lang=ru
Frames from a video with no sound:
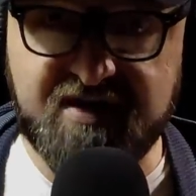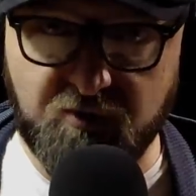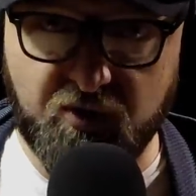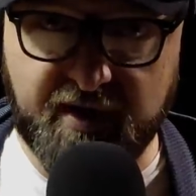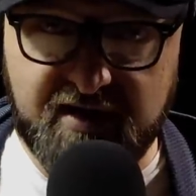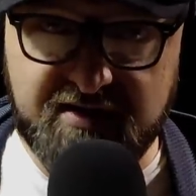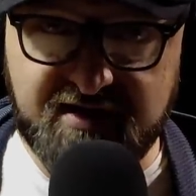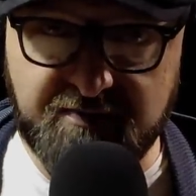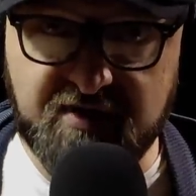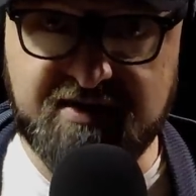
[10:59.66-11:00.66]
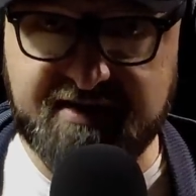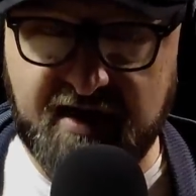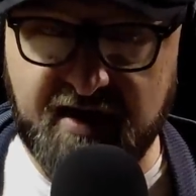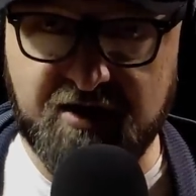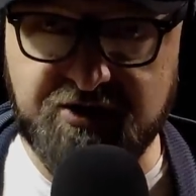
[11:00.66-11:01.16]
Всем украинцам
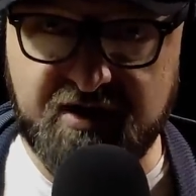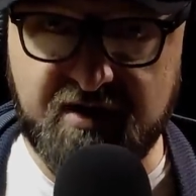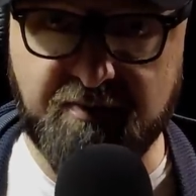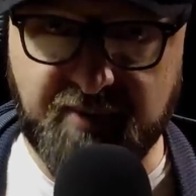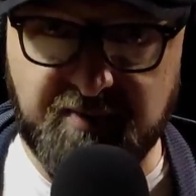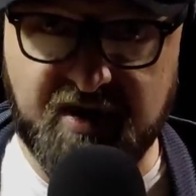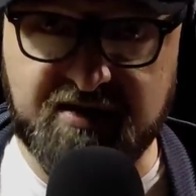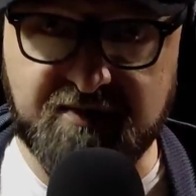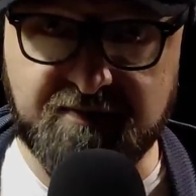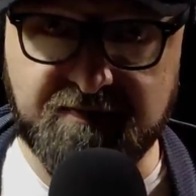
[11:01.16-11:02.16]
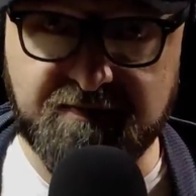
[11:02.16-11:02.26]
скорейшей победы.